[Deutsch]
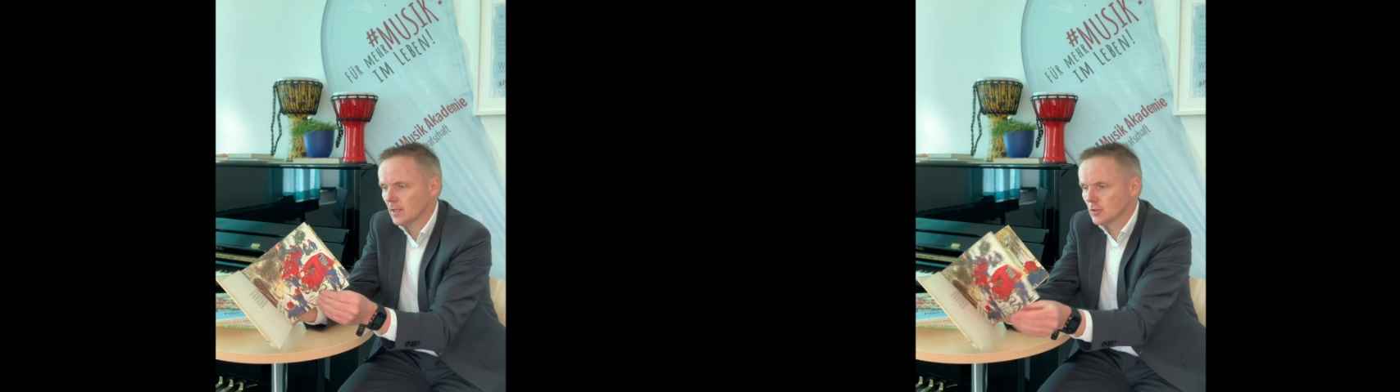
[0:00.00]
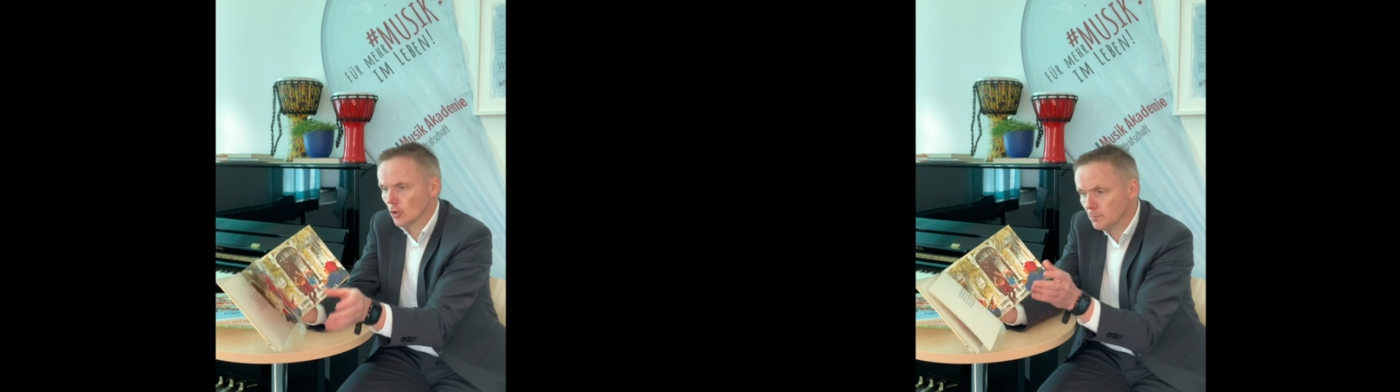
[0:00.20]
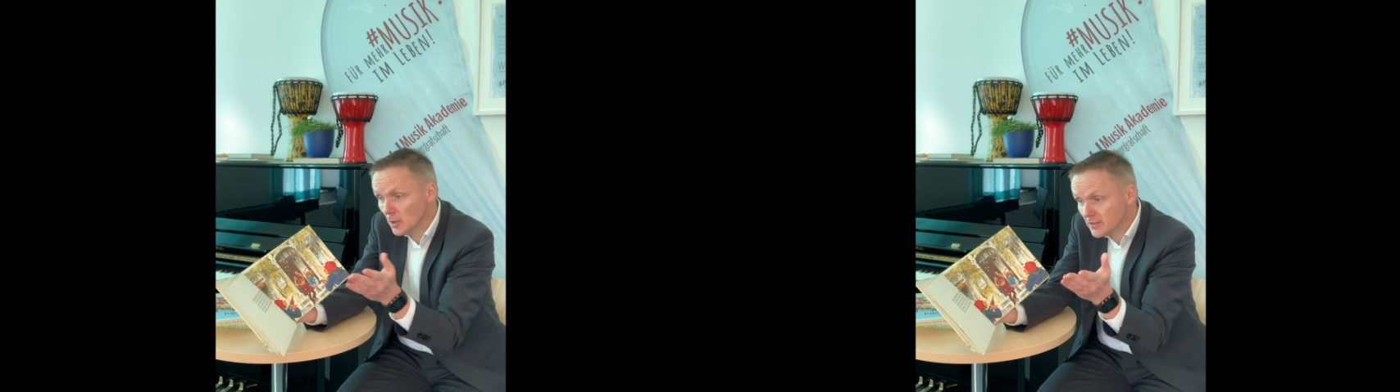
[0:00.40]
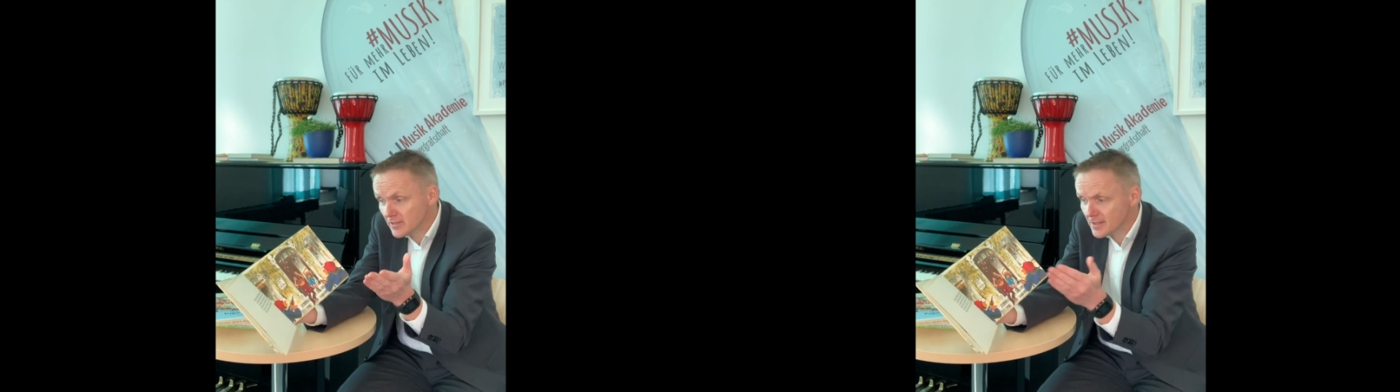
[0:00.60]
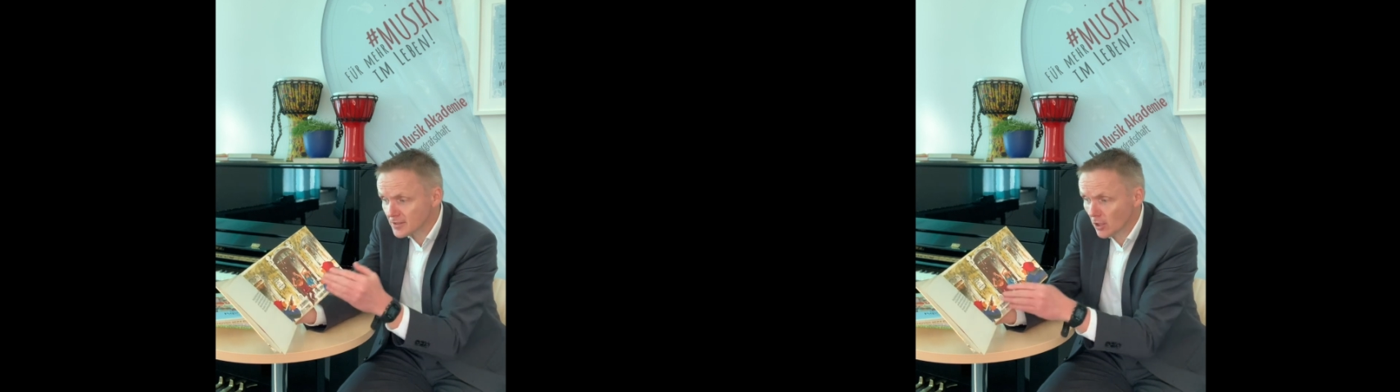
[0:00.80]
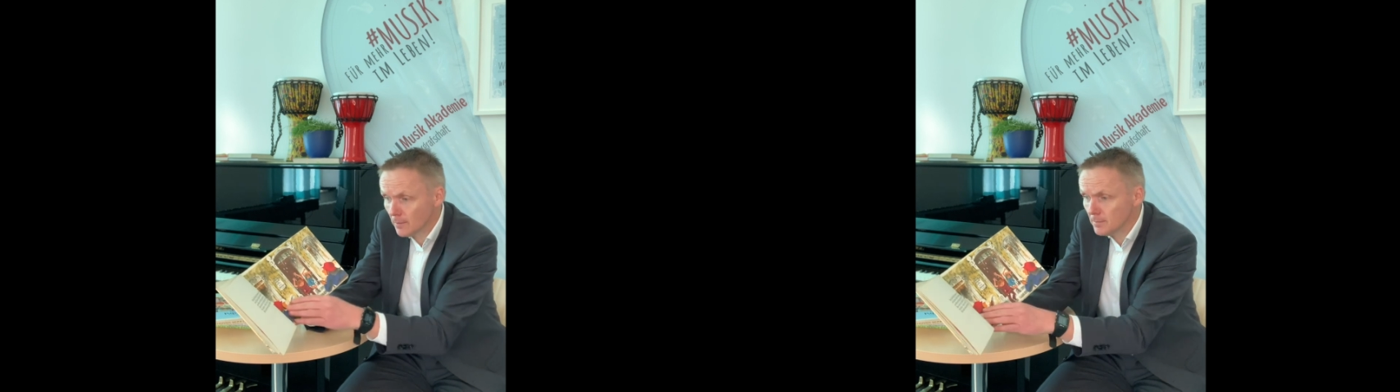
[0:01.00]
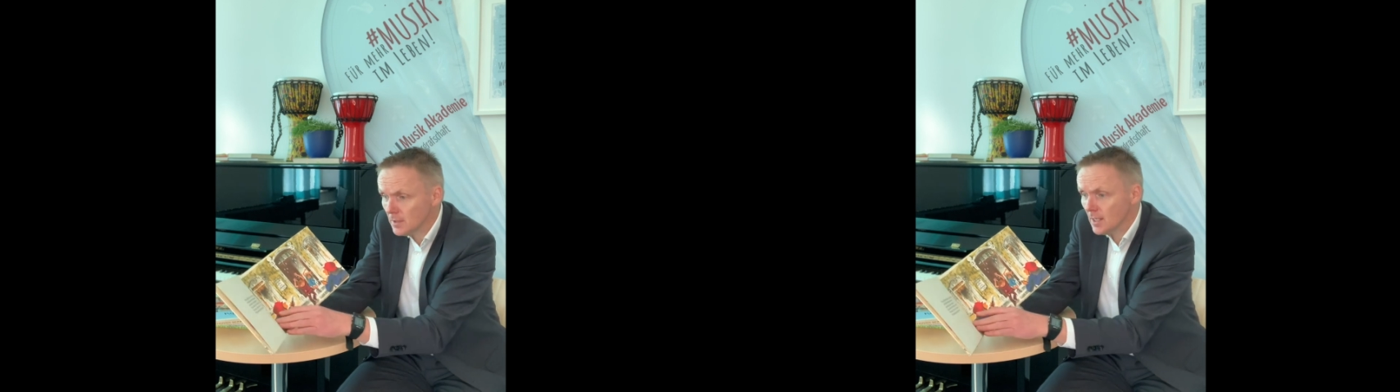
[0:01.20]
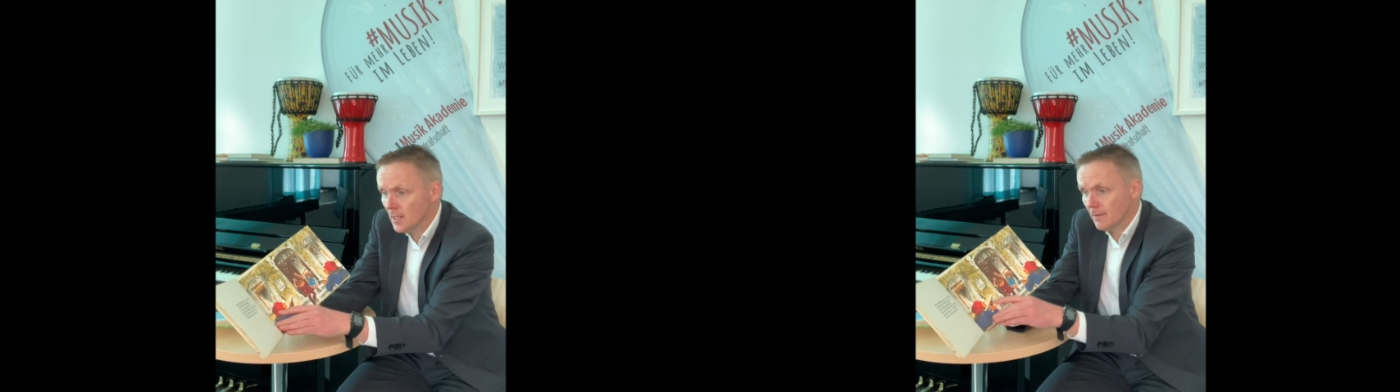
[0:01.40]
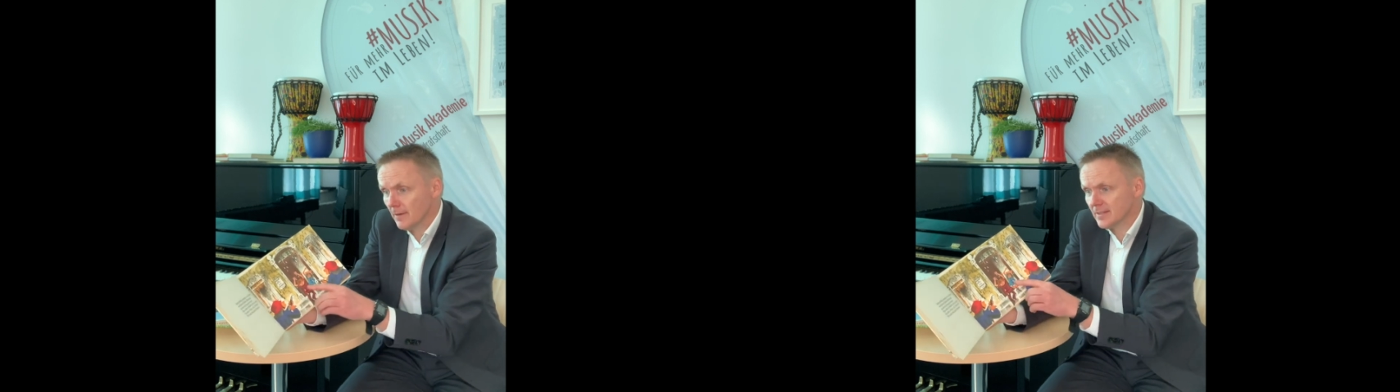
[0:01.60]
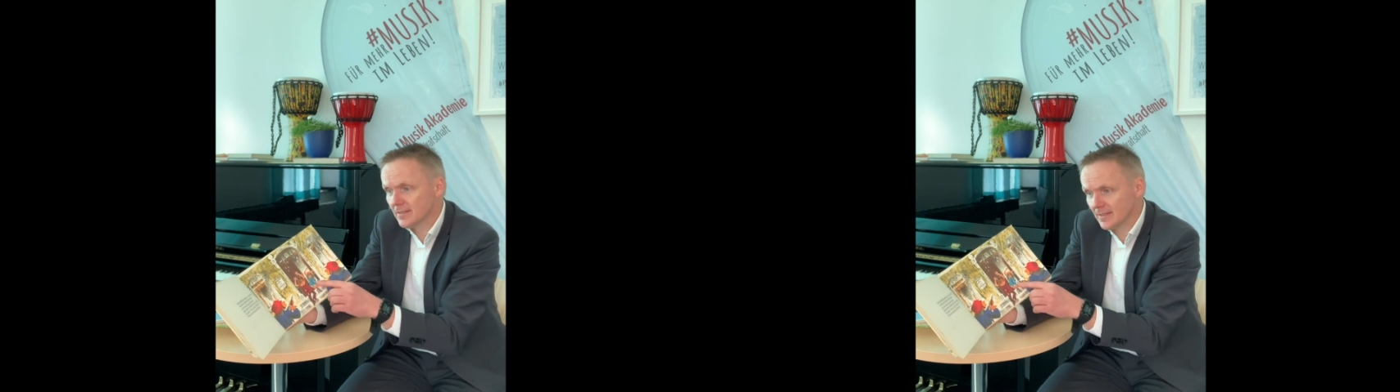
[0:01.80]
Doch plötzlich kommen,
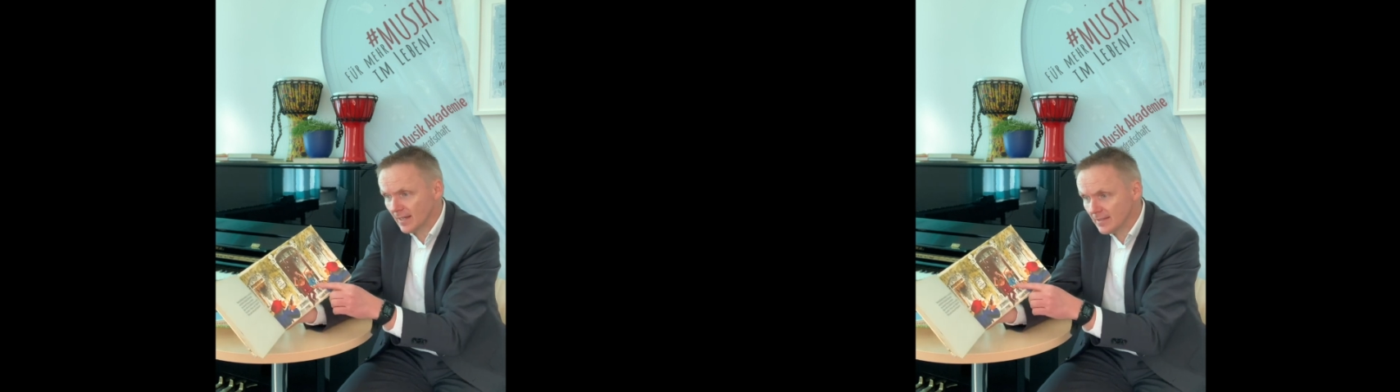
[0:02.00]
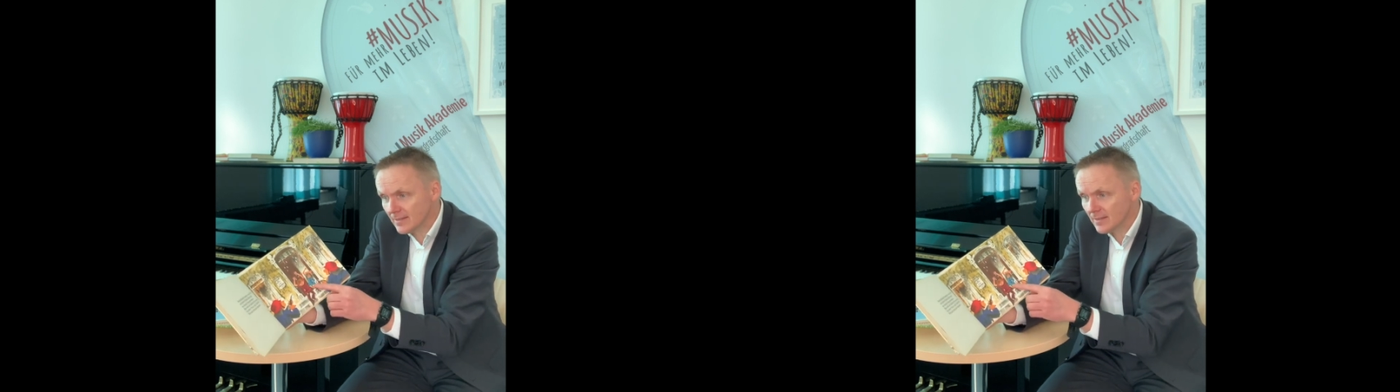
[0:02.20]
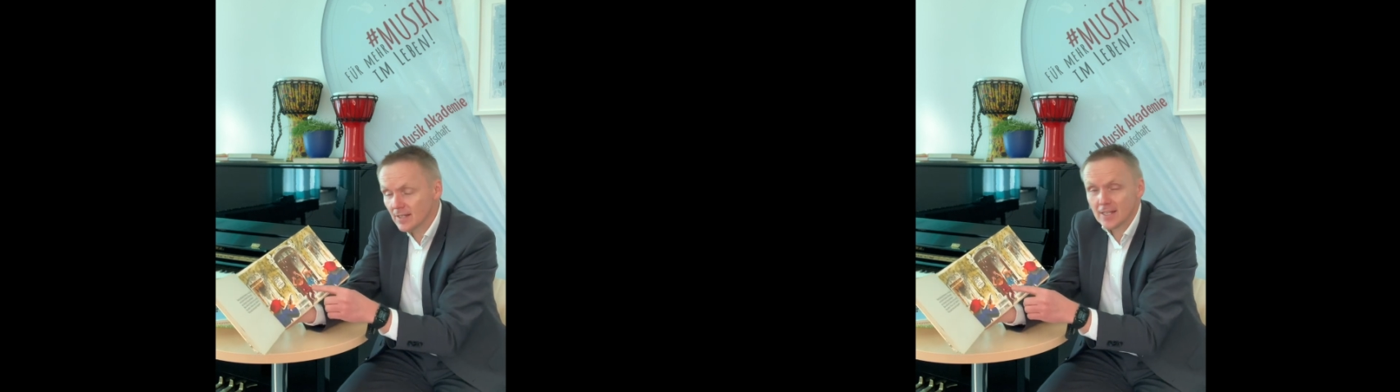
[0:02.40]
was ist das?